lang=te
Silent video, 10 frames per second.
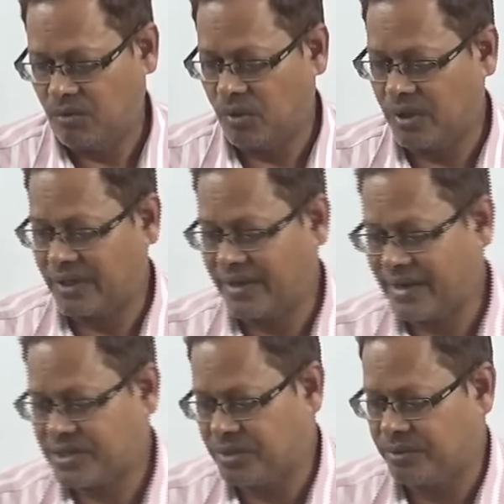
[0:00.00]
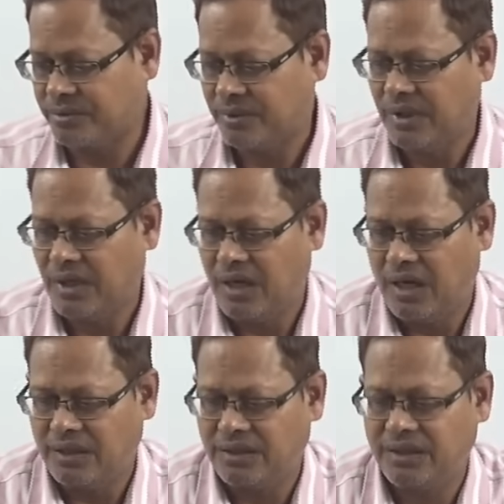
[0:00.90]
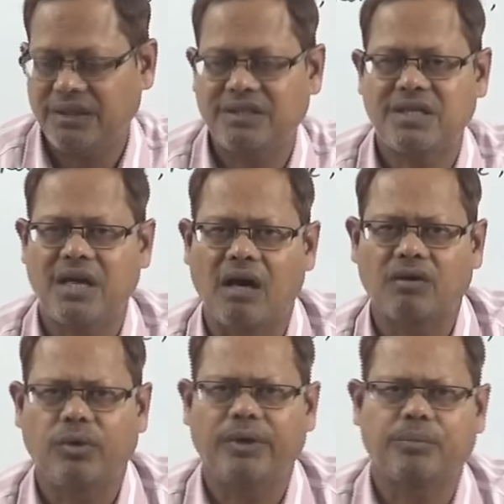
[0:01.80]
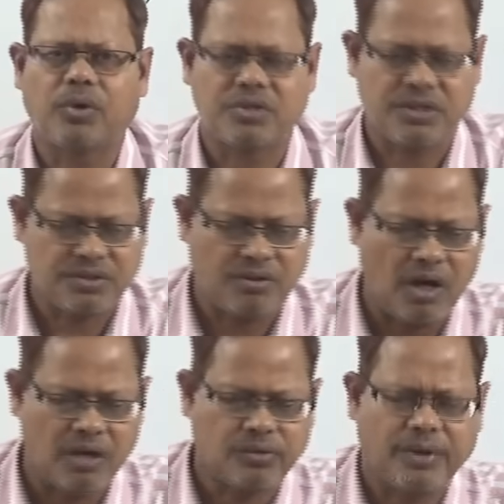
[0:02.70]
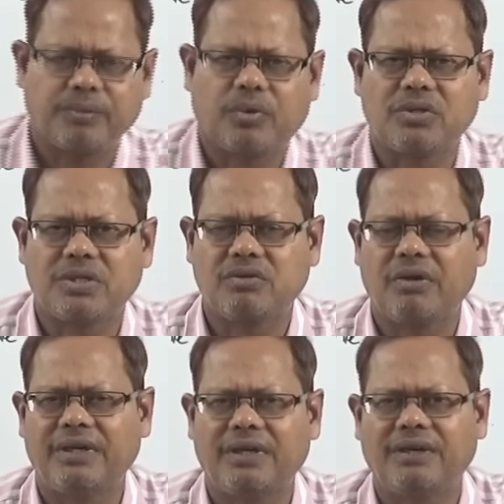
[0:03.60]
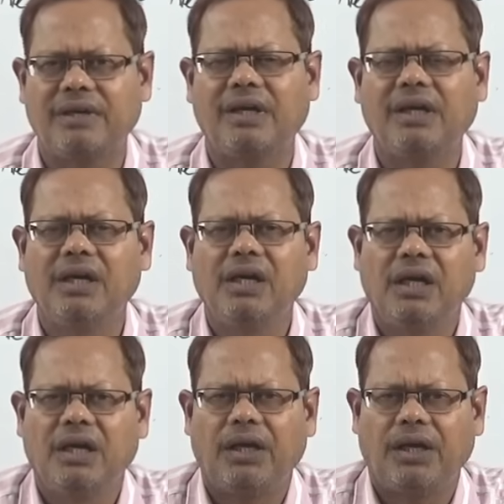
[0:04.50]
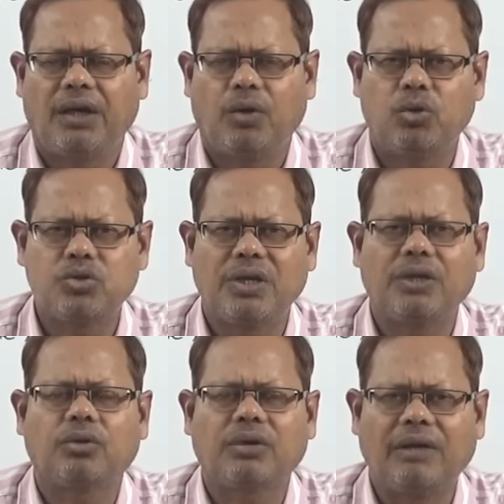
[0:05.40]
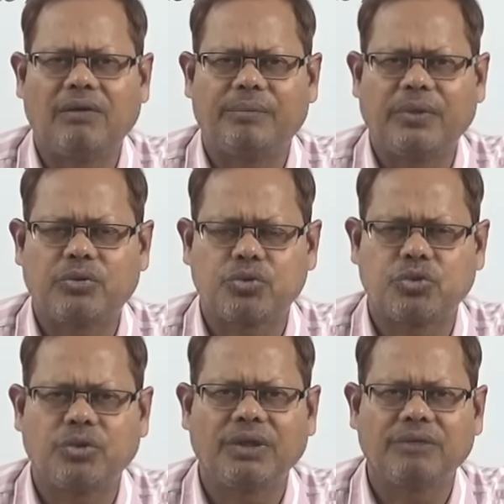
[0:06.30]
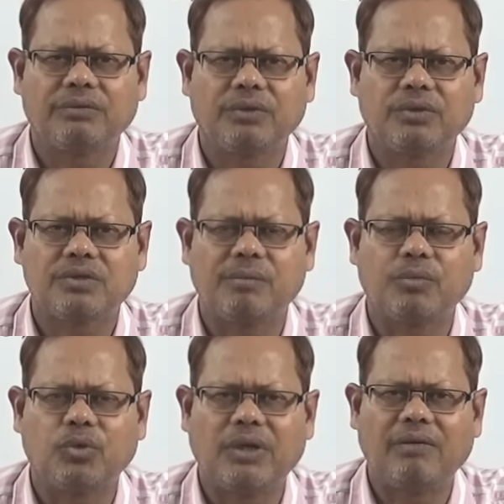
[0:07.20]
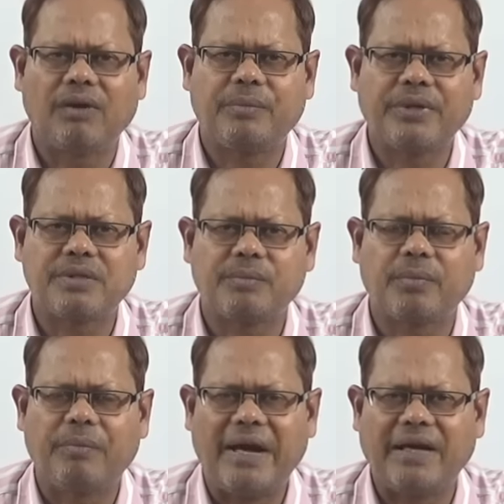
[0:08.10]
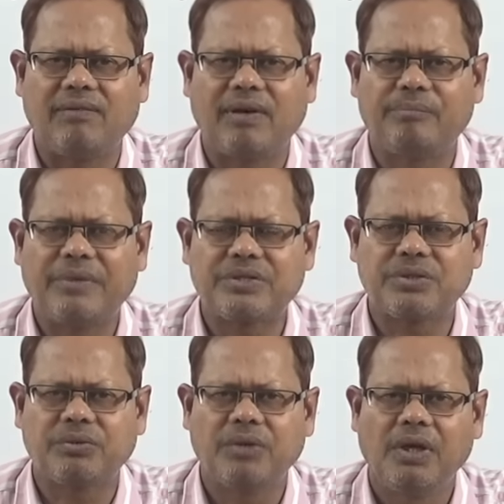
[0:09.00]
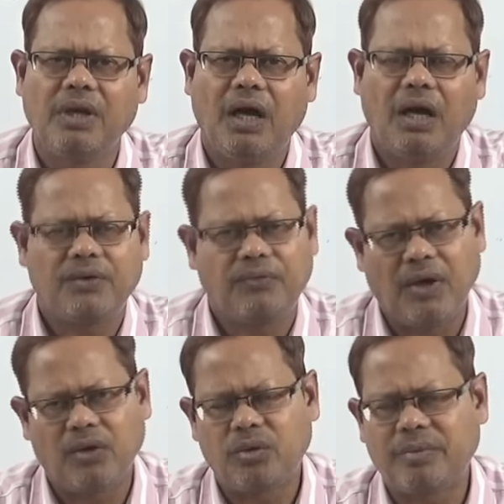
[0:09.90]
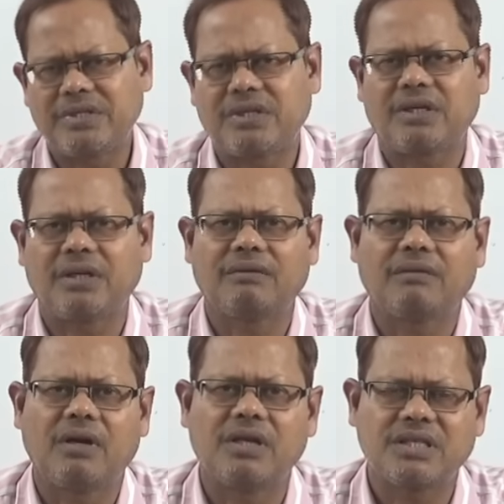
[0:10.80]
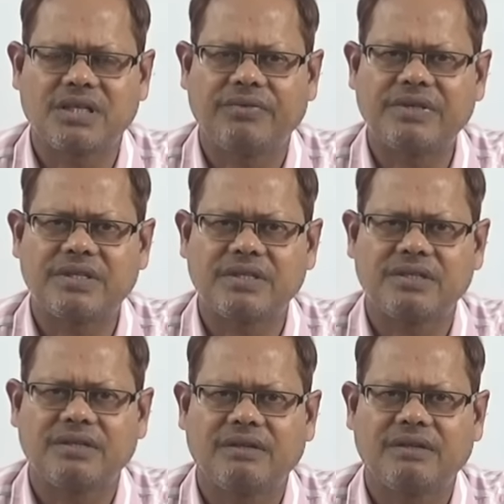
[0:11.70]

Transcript: వరల్డ్ రియాక్షను ఇది ఇట్స్ అన్ ఆన్గోయింగ్ ప్రాసెస్ ఆన్గోయింగ్ ప్రాసెస్లో ఏంటంటే రోజు ఏదో ఒక డెవలప్మెంట్ వస్తుంది సమ్ గుడ్ డెవలప్మెంట్ సమ్ బ్యాడ్ డెవలప్మెంట్స్ అండ్ ఫాలోడ్ బై సర్టన్ కాన్సిక్వెన్సెస్